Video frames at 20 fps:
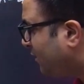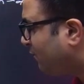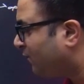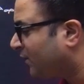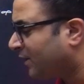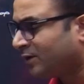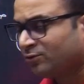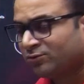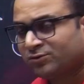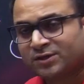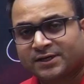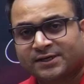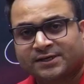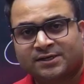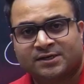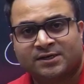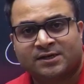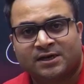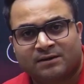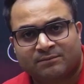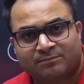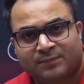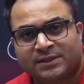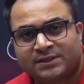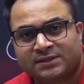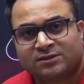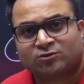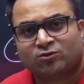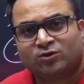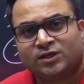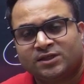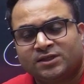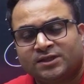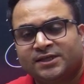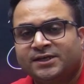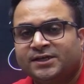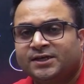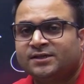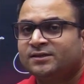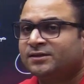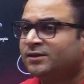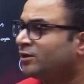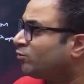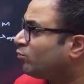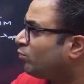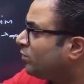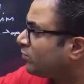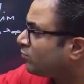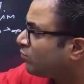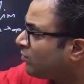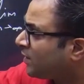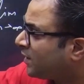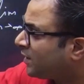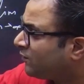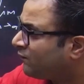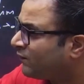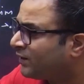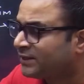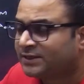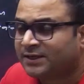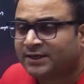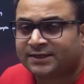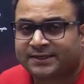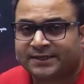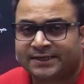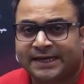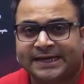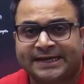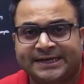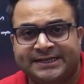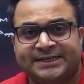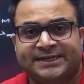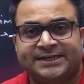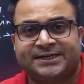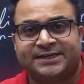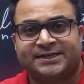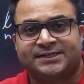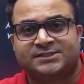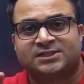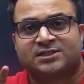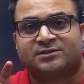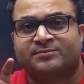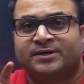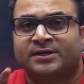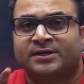वन हो जाएगी बस तो इस तरीके से तेरे को इसको कन्वर्ट कर देना इंटीग्रेशन में